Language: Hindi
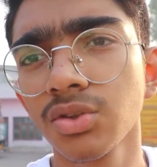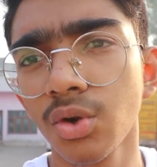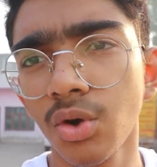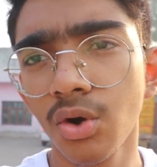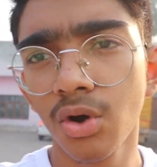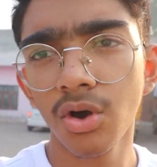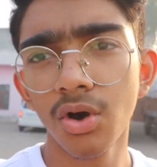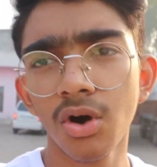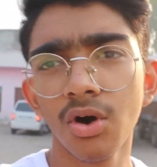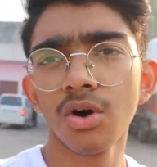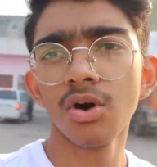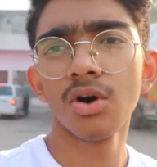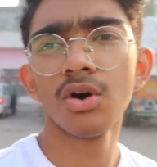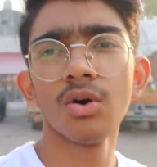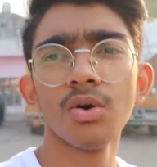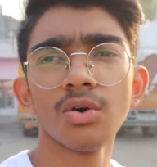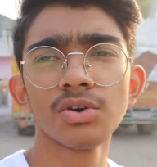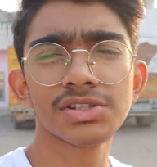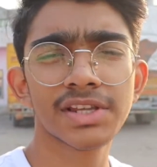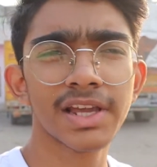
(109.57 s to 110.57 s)
तो
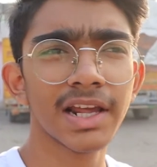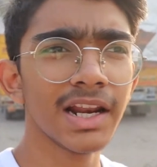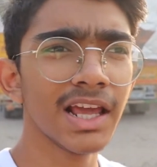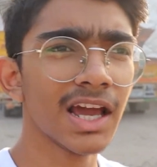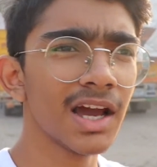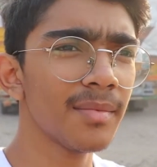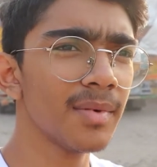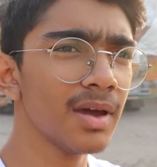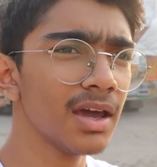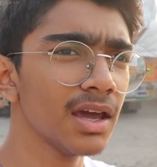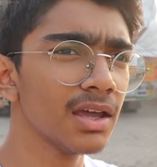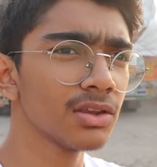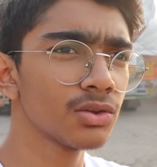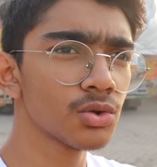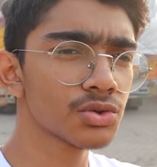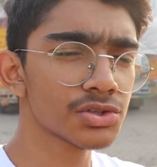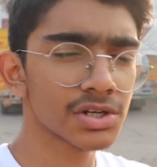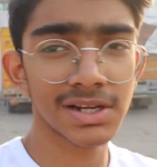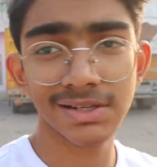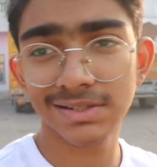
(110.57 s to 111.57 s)
उसके लिए हमें
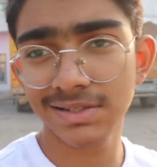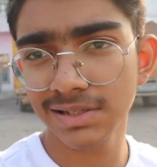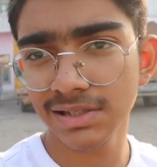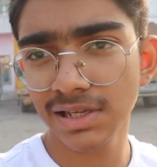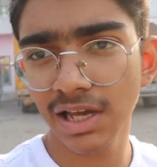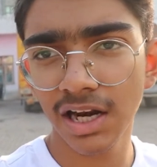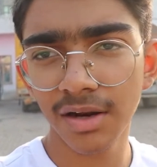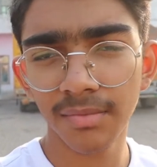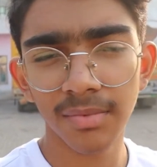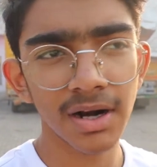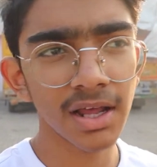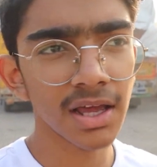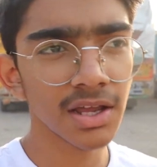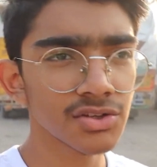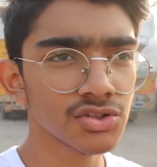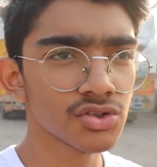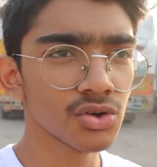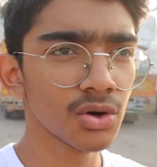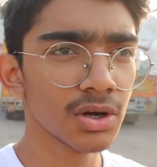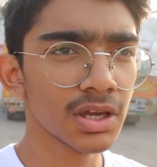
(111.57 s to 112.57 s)
दूसरे रास्ते से आना पड़ा
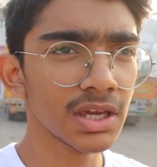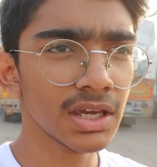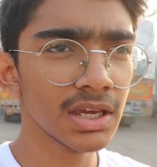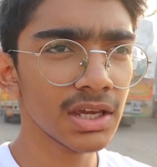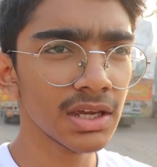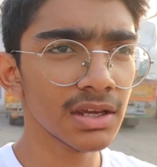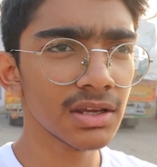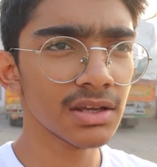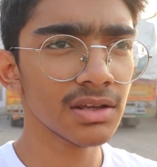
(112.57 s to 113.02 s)
जो कि